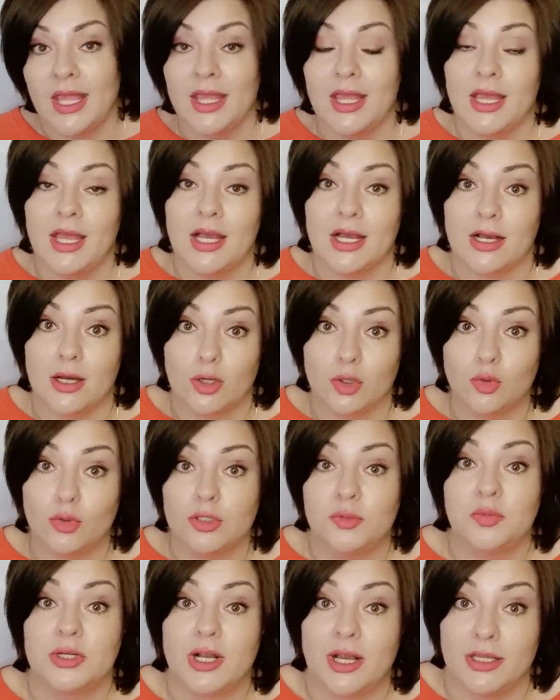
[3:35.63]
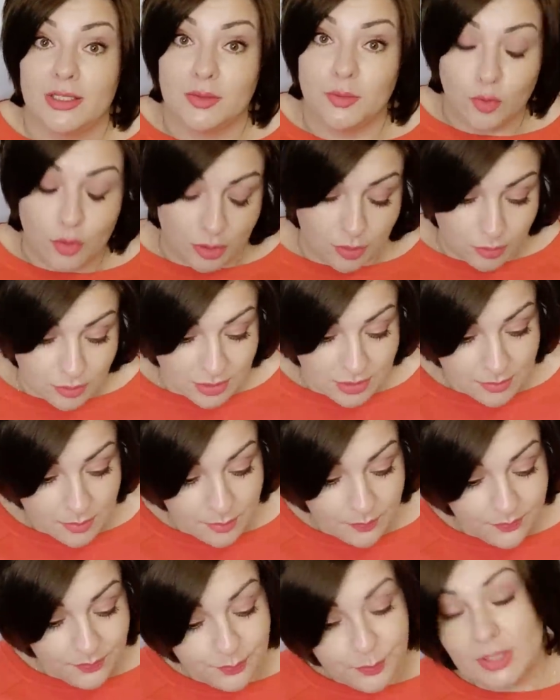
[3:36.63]
А, год быка – это мой год,
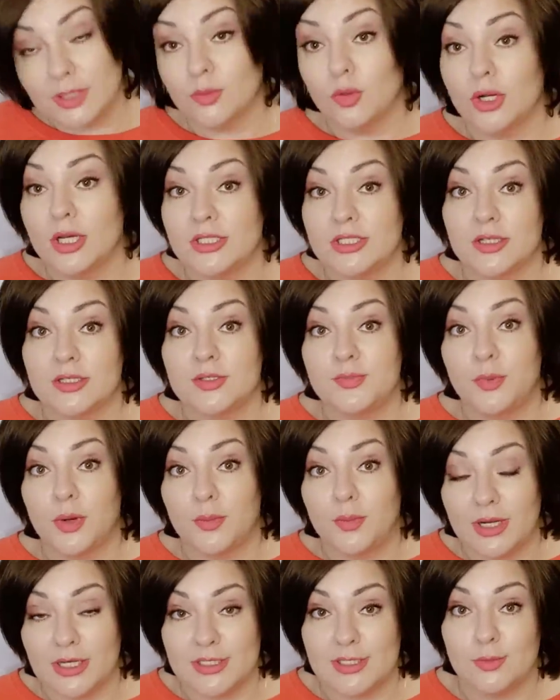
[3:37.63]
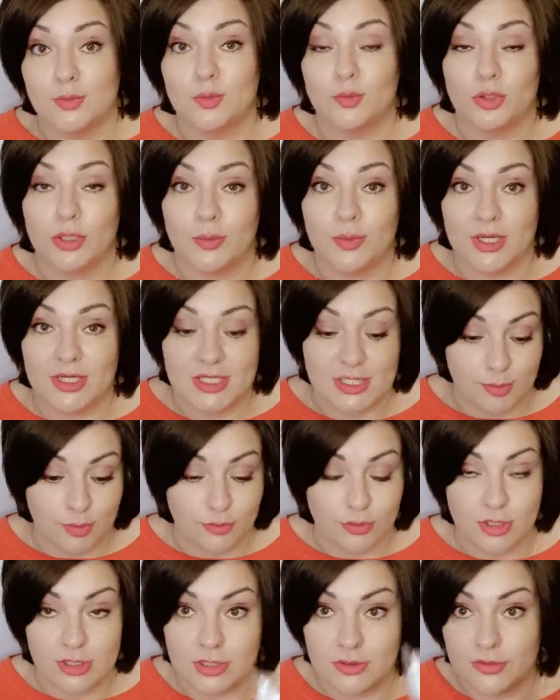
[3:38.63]
поэтому хотелось по максимуму набрать себе вот
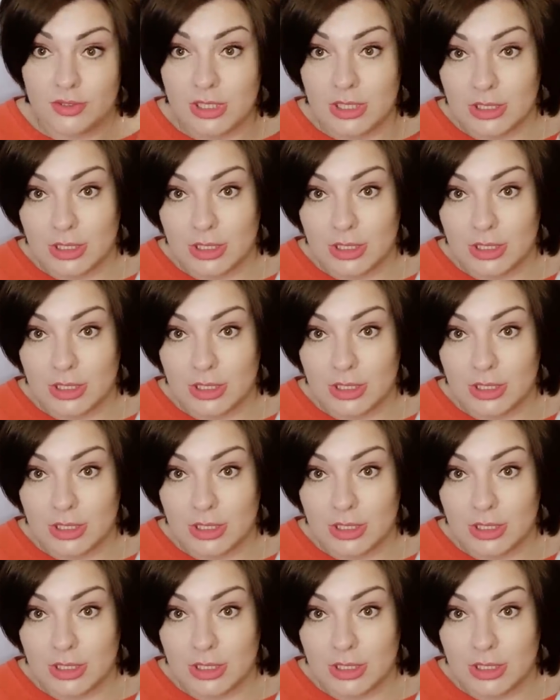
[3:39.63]
этих всяких